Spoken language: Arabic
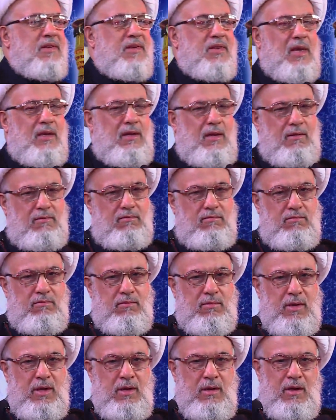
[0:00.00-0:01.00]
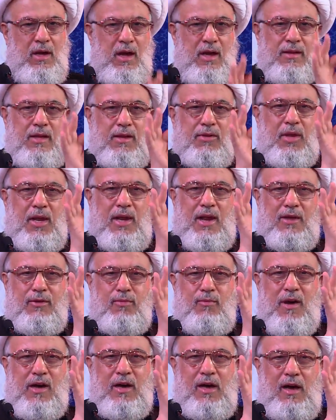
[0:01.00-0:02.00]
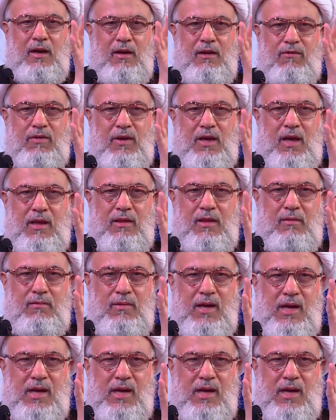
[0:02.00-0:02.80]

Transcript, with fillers: السنة هذه ثلاث مراحل في هذا